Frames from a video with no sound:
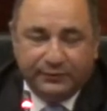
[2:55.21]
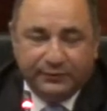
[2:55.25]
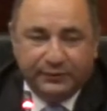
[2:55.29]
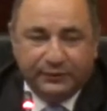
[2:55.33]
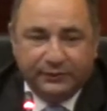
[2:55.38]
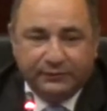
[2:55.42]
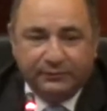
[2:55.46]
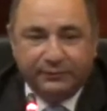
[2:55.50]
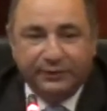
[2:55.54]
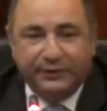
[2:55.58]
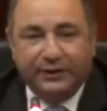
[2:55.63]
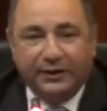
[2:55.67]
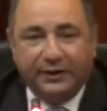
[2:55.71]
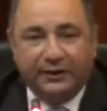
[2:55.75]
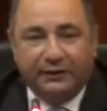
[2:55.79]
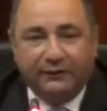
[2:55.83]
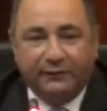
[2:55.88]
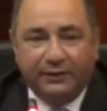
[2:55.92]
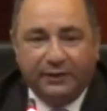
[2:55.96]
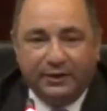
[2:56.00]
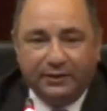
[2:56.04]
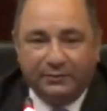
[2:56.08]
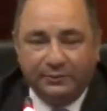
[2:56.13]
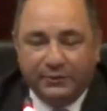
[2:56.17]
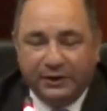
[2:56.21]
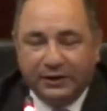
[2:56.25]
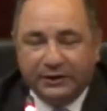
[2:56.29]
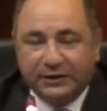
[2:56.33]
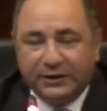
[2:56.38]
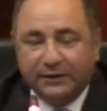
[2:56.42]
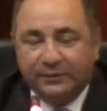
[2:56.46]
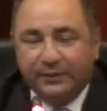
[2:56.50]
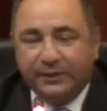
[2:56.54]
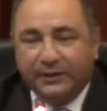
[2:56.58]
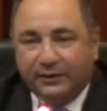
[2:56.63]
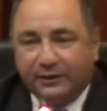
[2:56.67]
e, bir dava
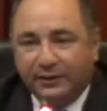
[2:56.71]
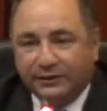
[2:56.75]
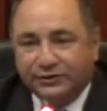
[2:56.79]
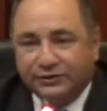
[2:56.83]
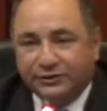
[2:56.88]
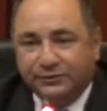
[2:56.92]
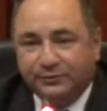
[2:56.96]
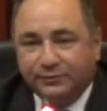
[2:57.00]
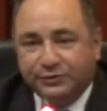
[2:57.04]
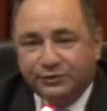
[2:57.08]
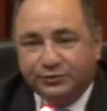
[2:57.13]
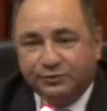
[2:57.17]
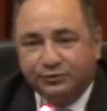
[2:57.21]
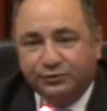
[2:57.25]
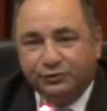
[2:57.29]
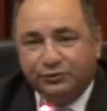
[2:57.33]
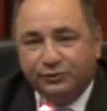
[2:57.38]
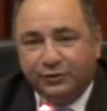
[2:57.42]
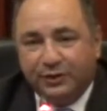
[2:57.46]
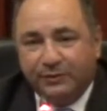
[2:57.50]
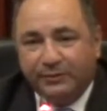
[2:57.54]
mahkeme açılmış bunu